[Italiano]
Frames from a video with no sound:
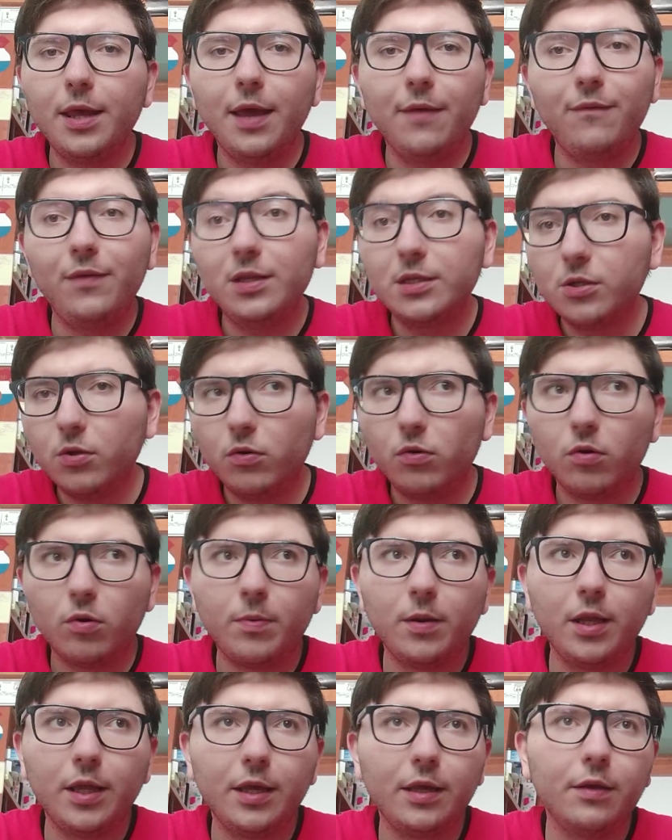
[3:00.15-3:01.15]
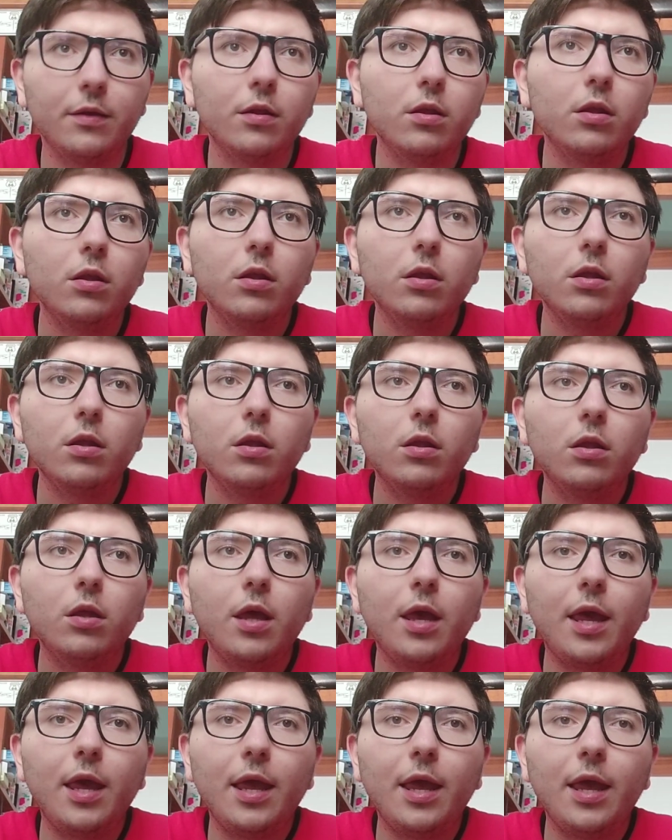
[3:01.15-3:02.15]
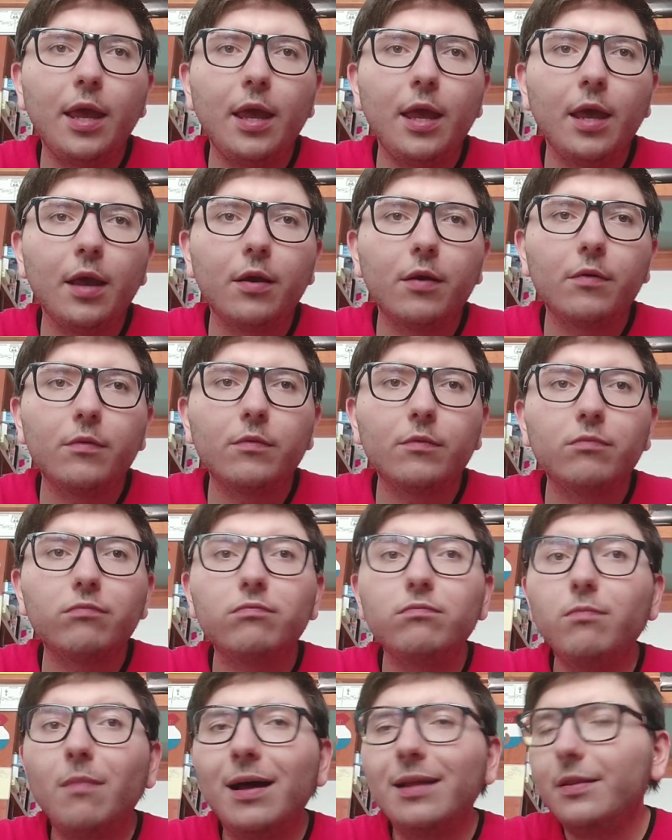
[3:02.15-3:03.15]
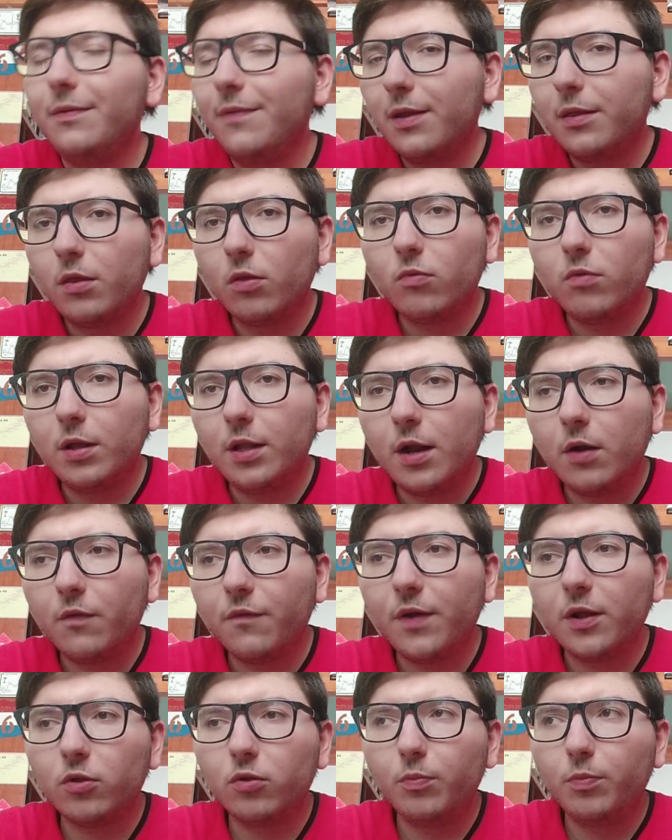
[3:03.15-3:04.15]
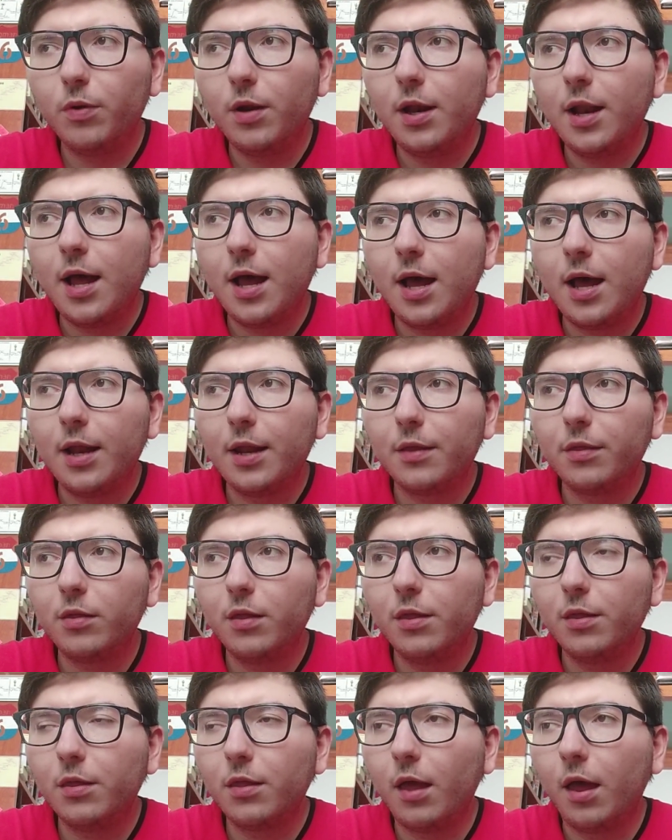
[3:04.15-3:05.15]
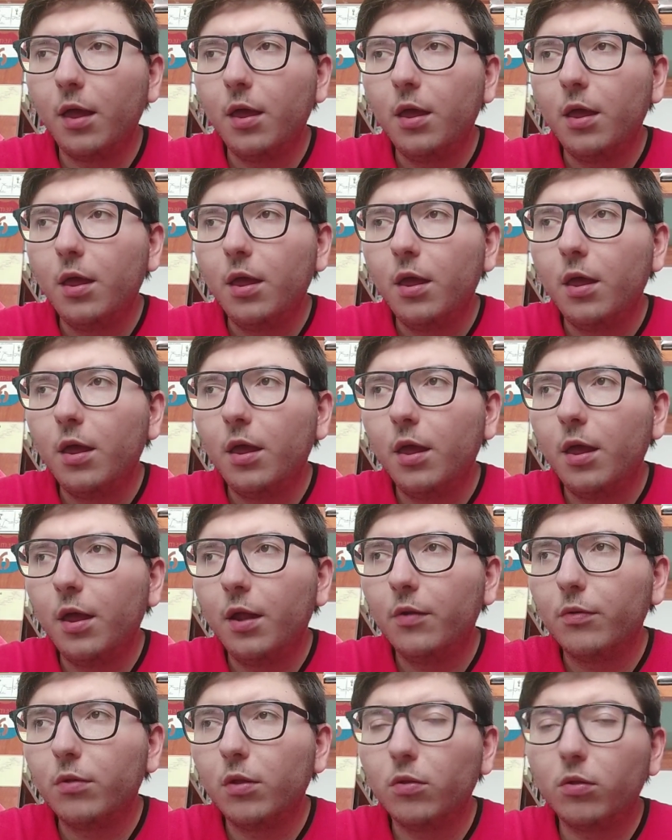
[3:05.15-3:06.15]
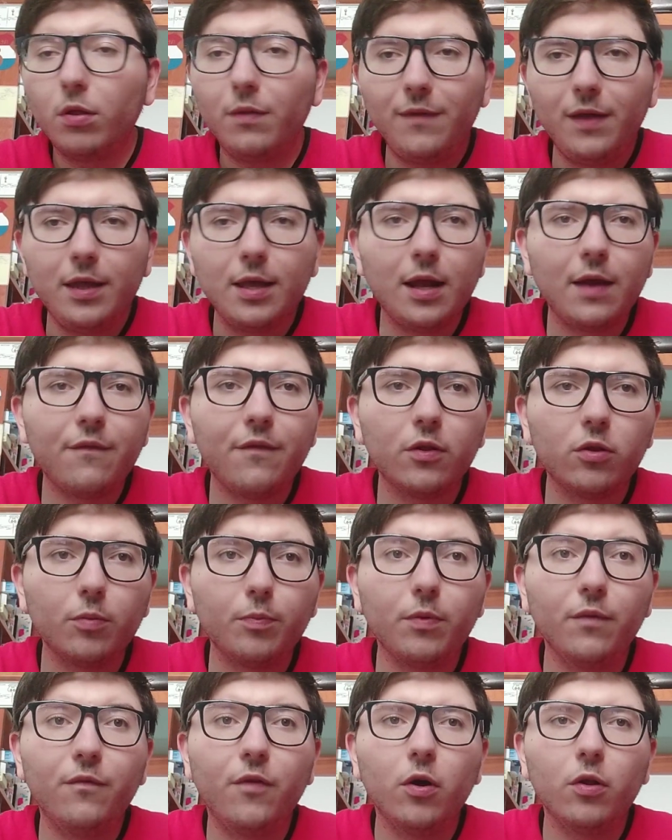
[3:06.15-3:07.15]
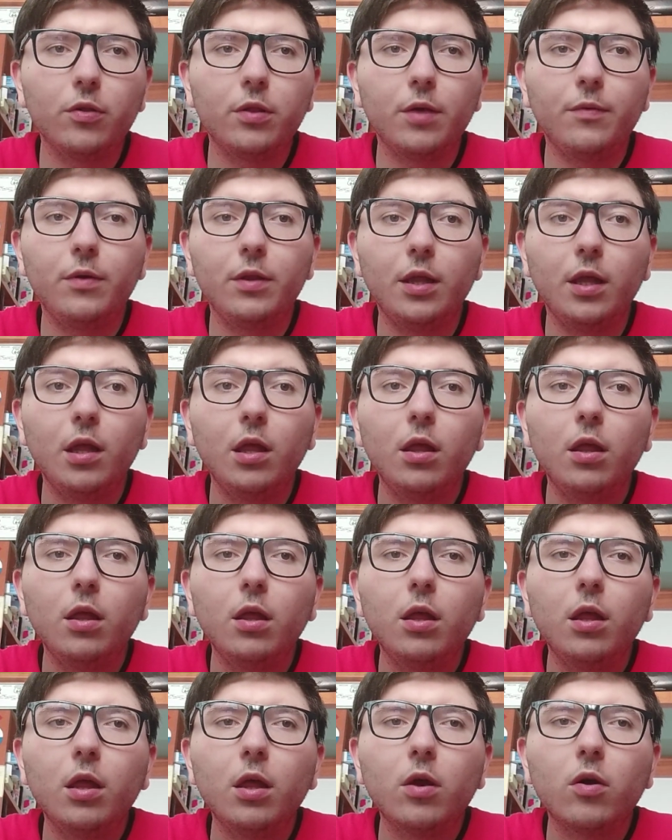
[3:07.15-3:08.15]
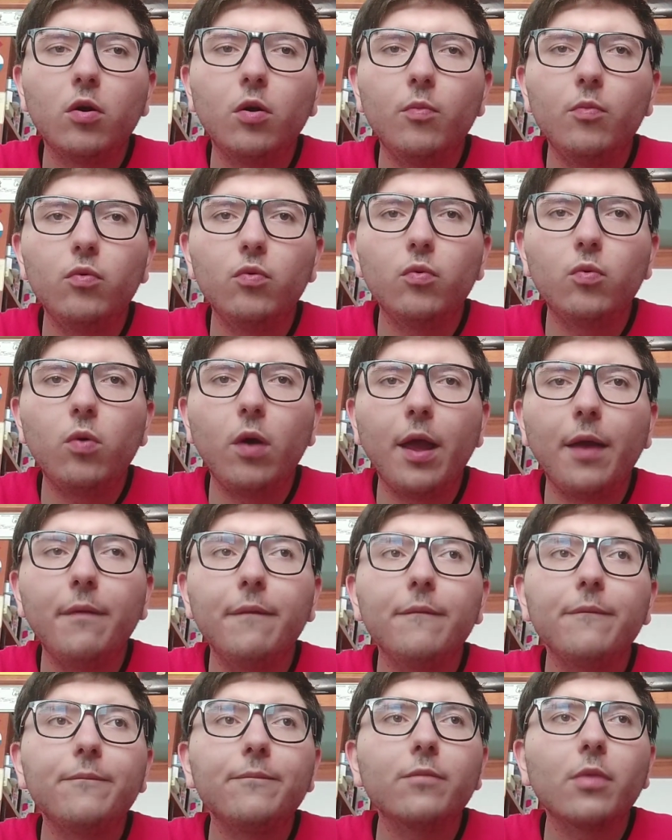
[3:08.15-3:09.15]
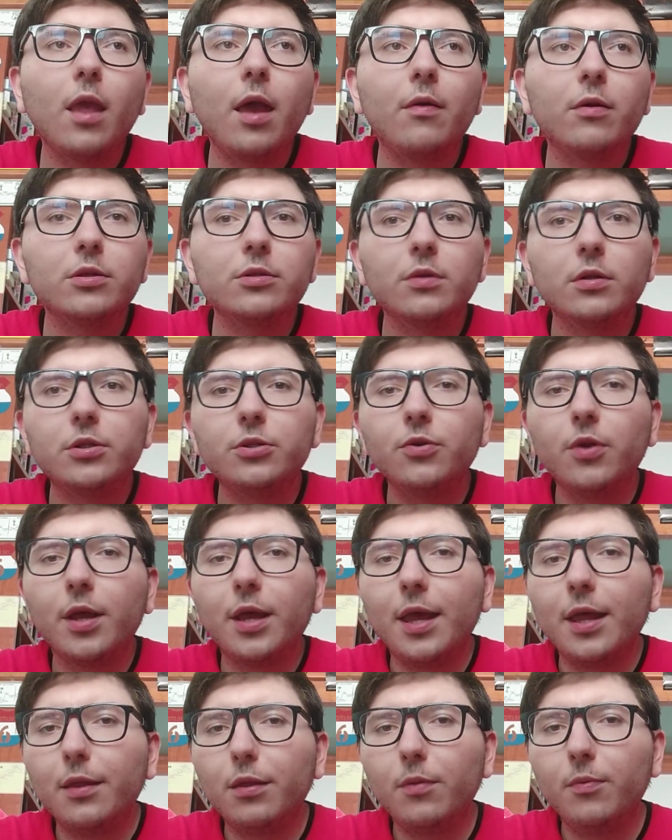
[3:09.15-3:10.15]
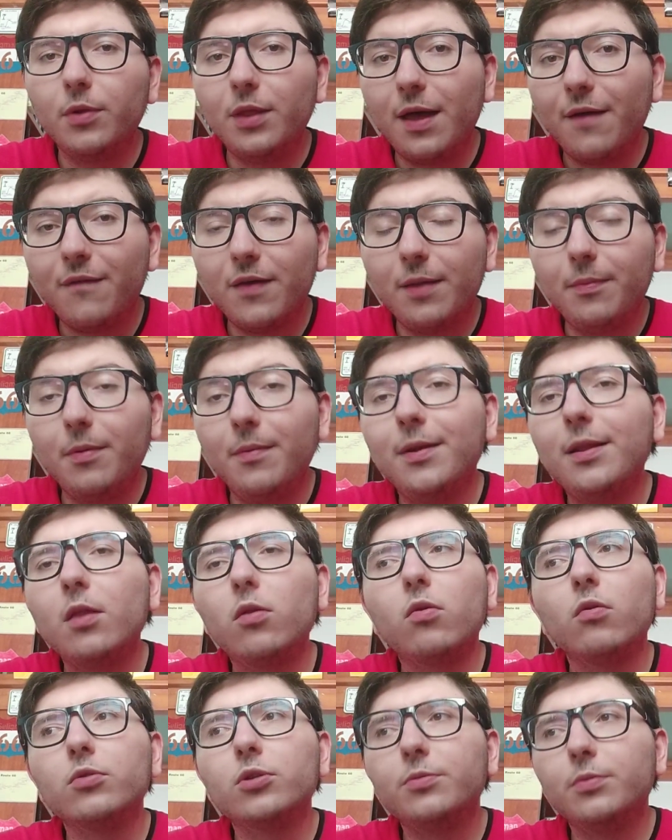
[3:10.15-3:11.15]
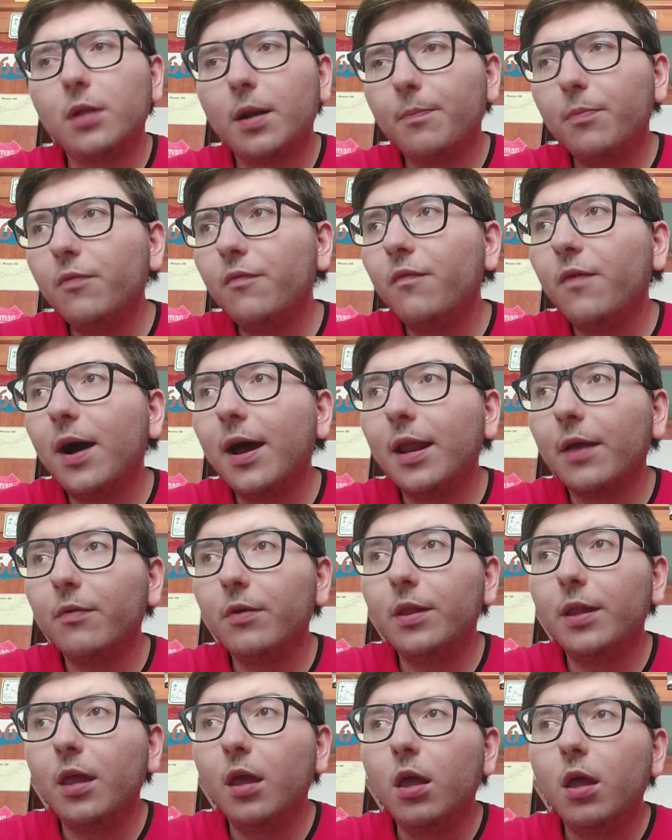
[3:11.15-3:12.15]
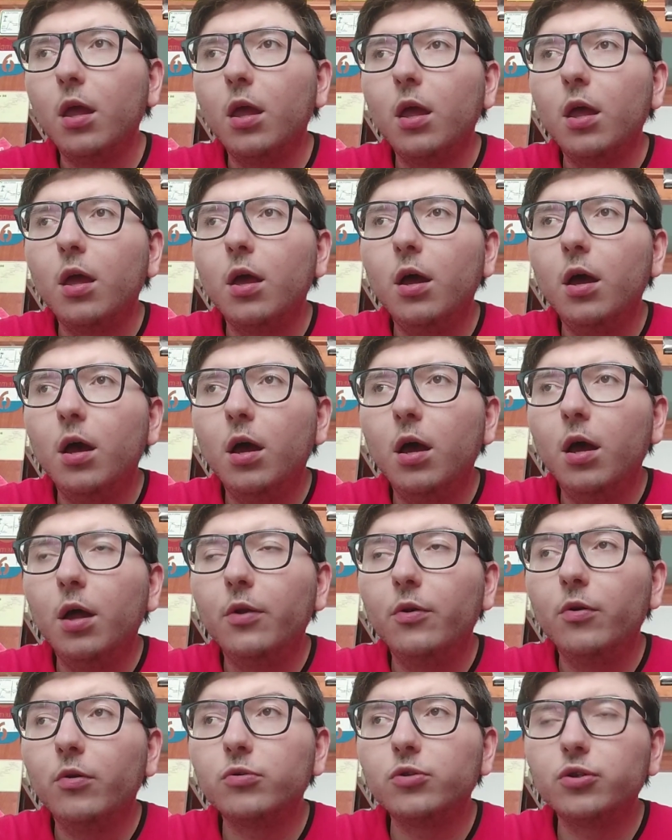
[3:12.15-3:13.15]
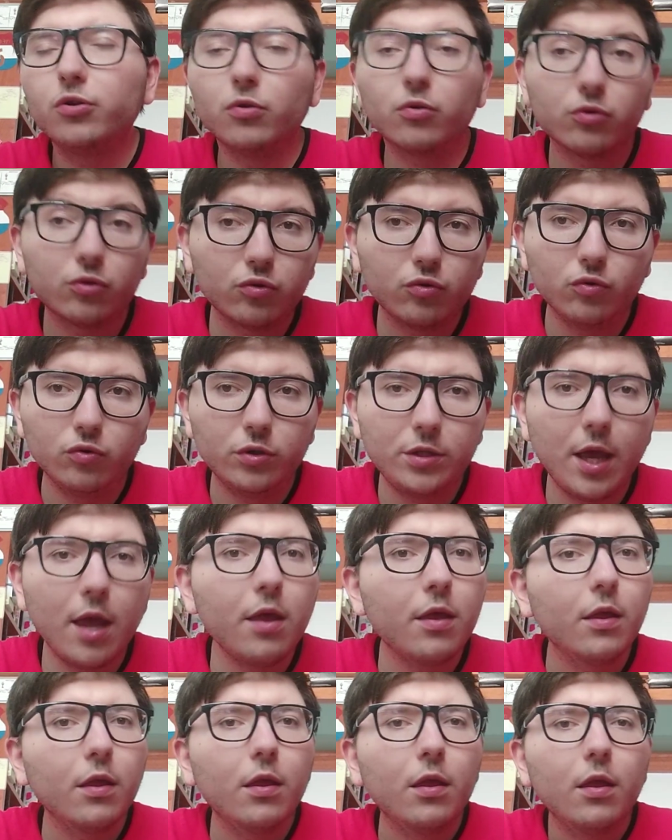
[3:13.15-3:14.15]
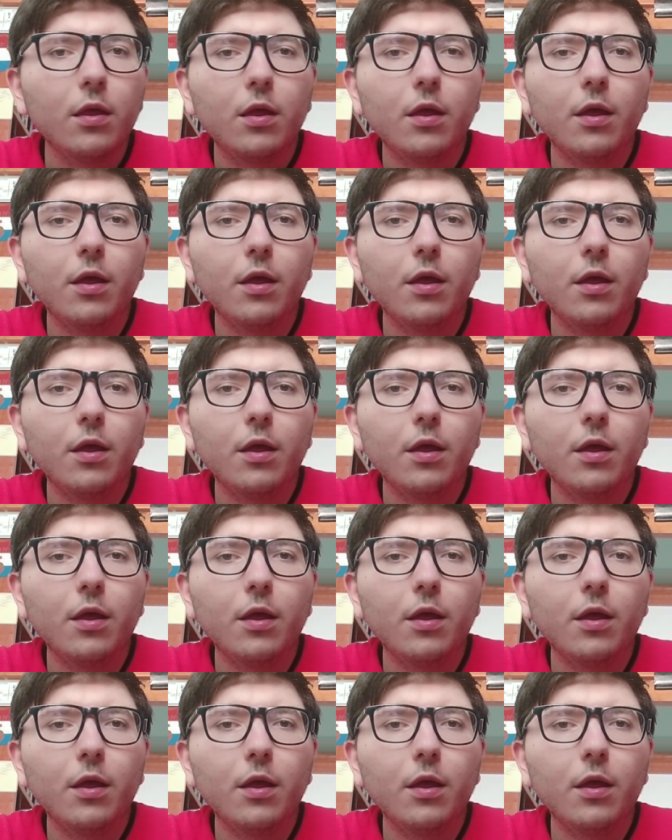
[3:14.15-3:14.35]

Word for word: League e vinsero l'Europa League. E, ma diverse squadre hanno fatto pure la, la stessa eh, lo stesso Siviglia l'ha fatto più volte, quindi comunque è una situazione che si poteva fare prima, adesso non si potrà più fare, quindi eh, non ci sono scuse.